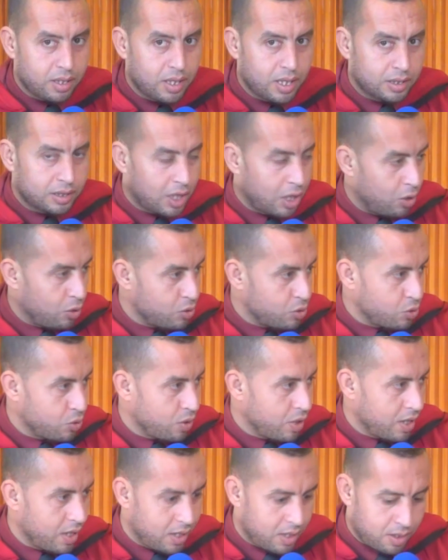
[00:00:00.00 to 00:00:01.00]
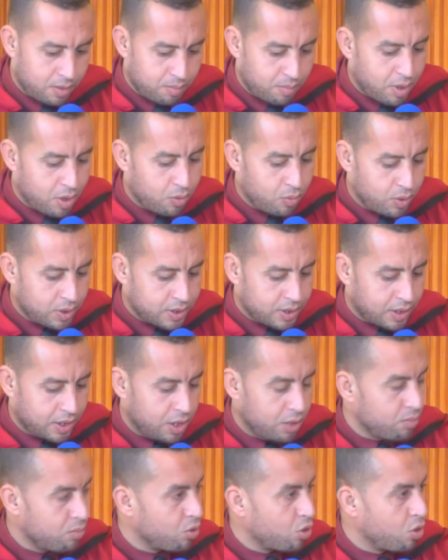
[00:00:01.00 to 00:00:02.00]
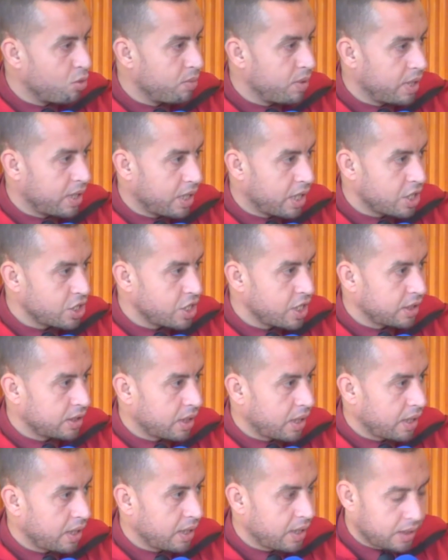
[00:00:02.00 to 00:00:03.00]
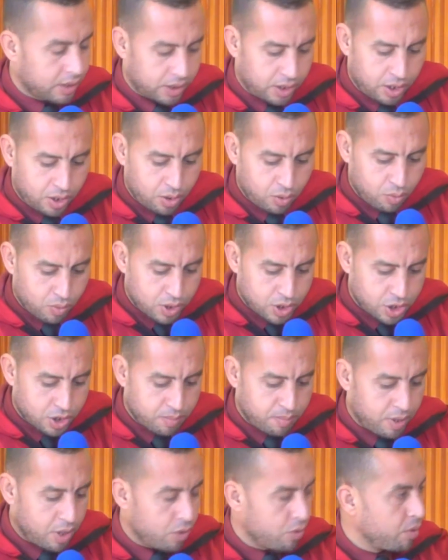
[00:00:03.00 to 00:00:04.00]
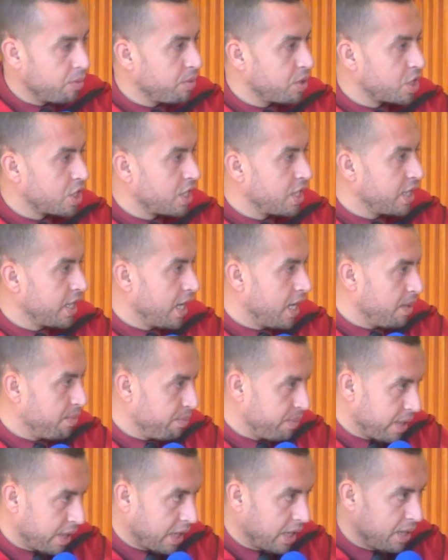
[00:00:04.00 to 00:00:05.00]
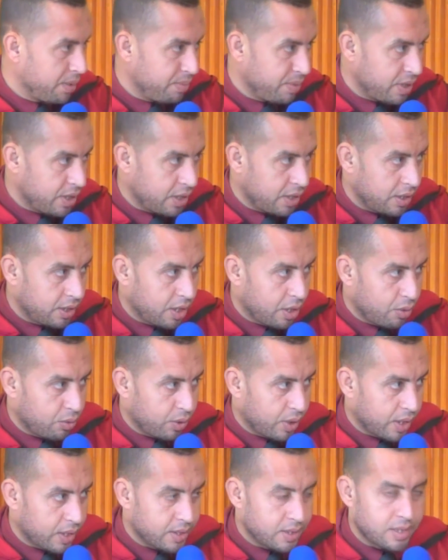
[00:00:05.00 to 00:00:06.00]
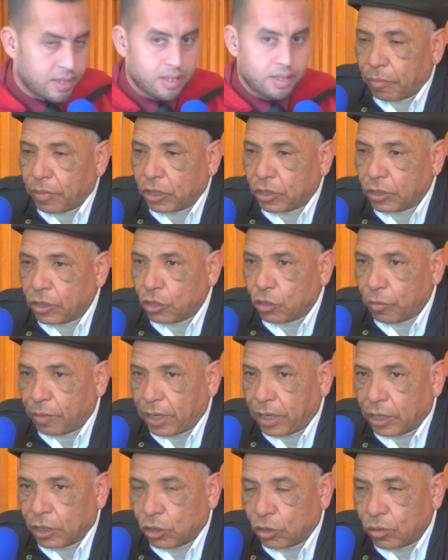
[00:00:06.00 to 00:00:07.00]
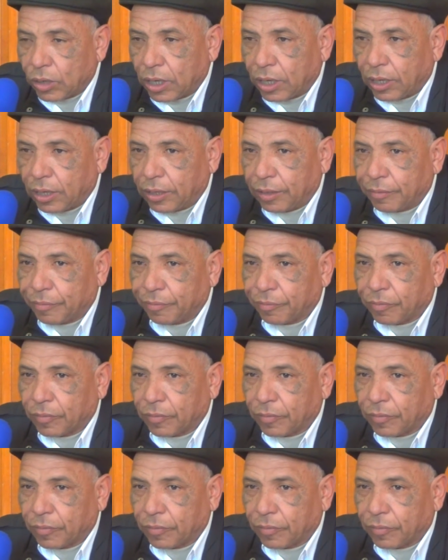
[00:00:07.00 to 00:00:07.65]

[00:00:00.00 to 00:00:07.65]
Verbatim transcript: نطرح السؤال ما هو تقييمكم للنشاط الرياضي والجمعوي بشكل عام باقليم تارودانت باش نجاوب على هذا السؤال